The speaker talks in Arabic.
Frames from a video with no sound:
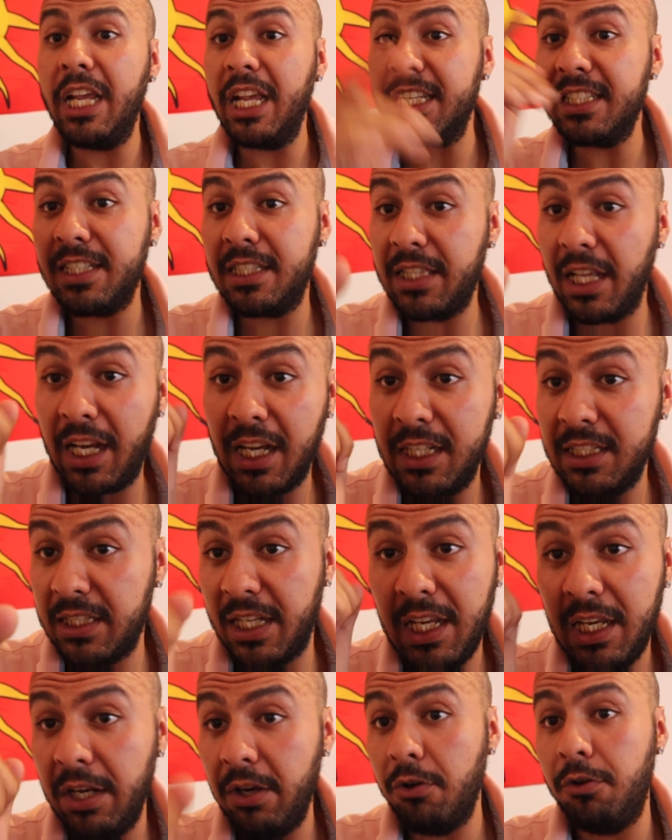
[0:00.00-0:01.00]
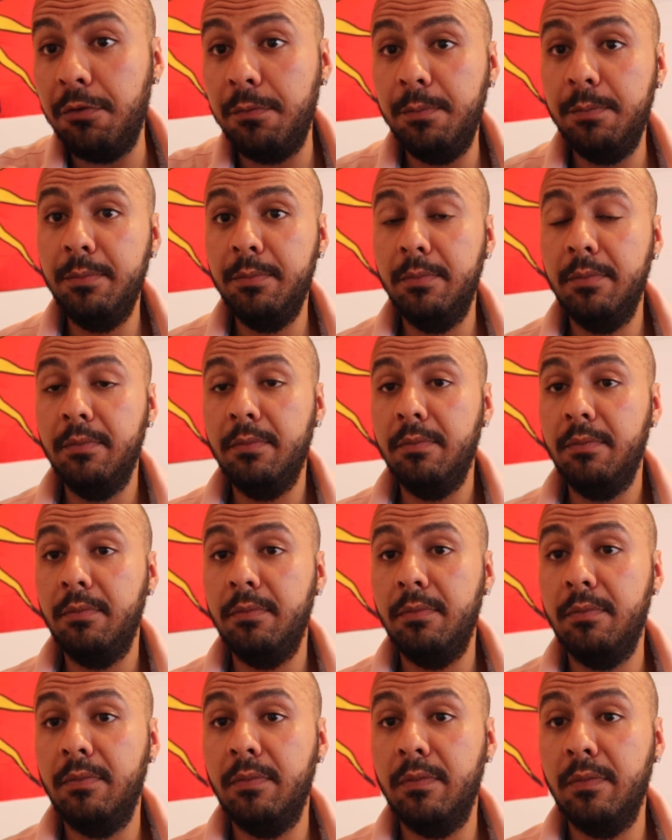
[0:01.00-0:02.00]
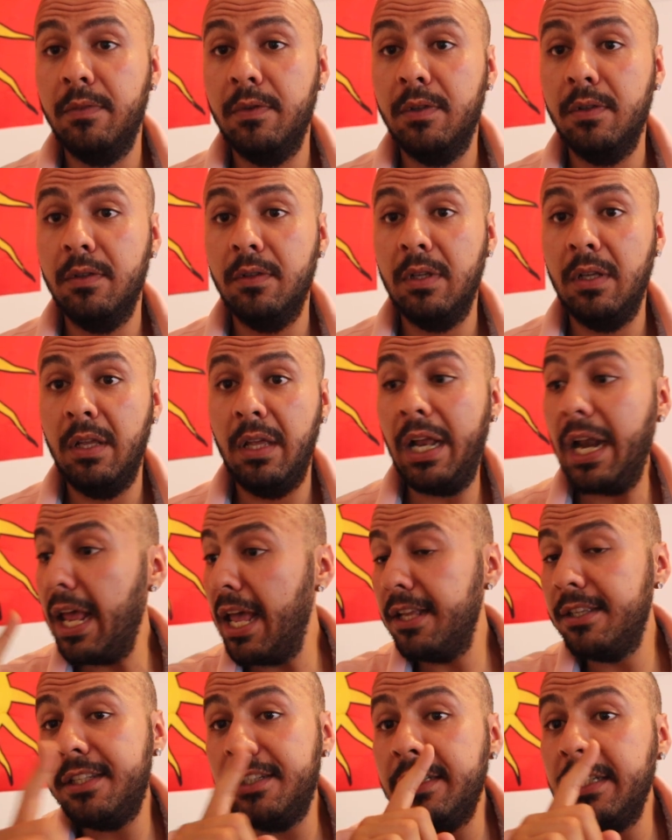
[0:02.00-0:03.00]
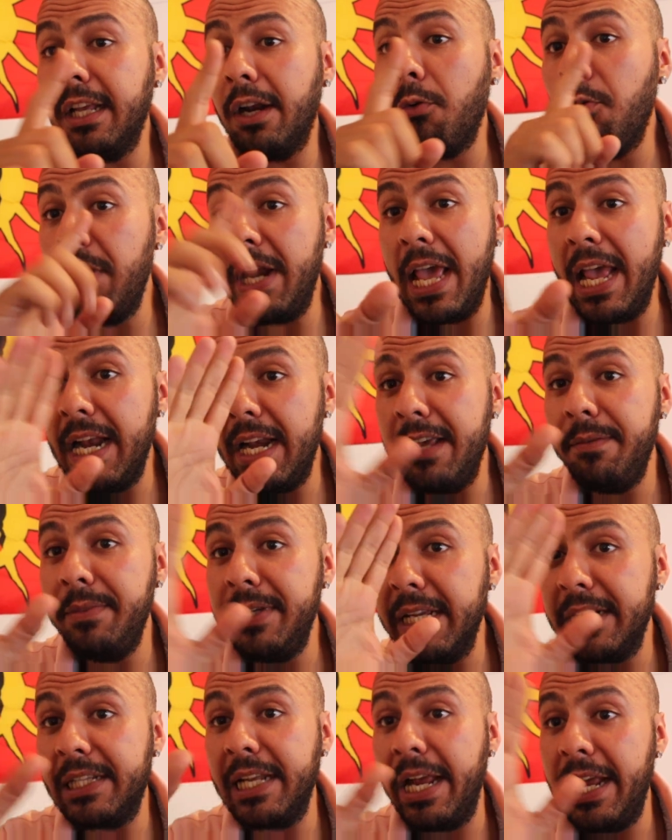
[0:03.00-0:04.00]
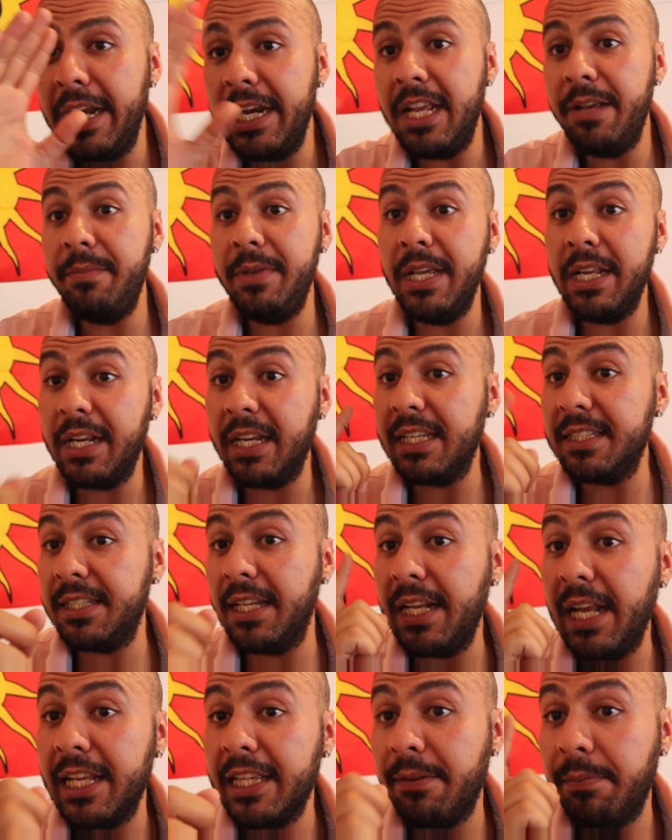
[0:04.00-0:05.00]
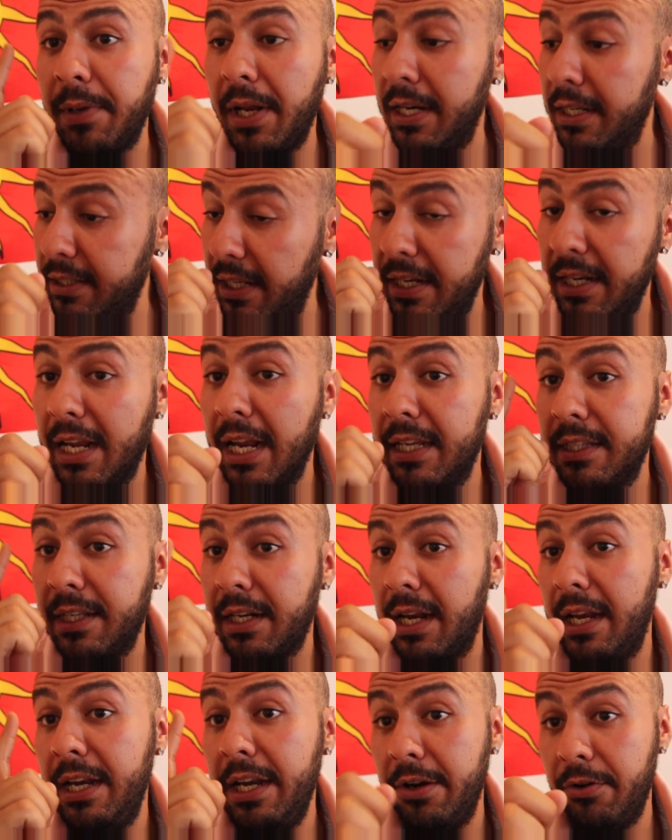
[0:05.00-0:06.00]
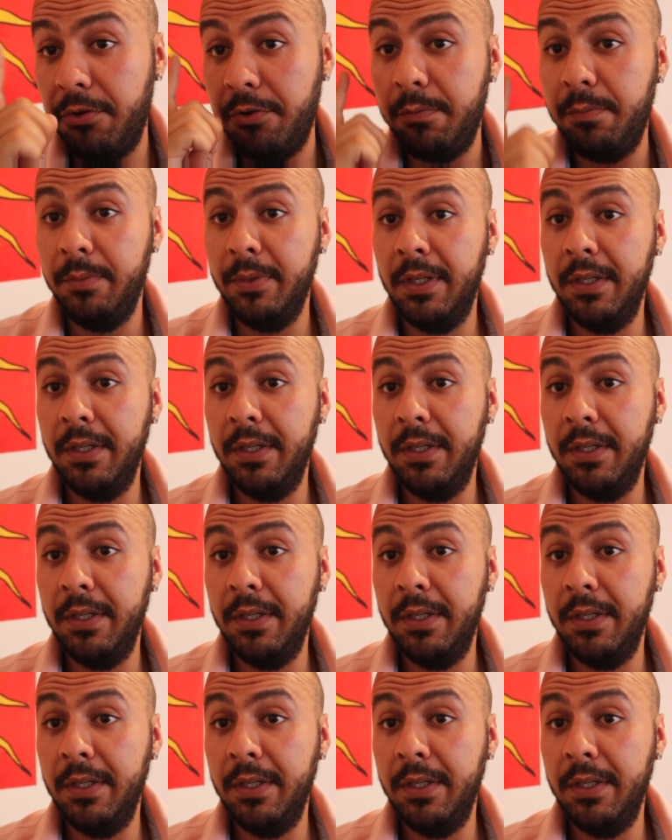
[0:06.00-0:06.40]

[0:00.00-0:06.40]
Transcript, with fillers: لك خصك تركز عليهم راه هادشي راه هو العالميه العالميه ركز على هاد البلانات اللي كنهضر عليهم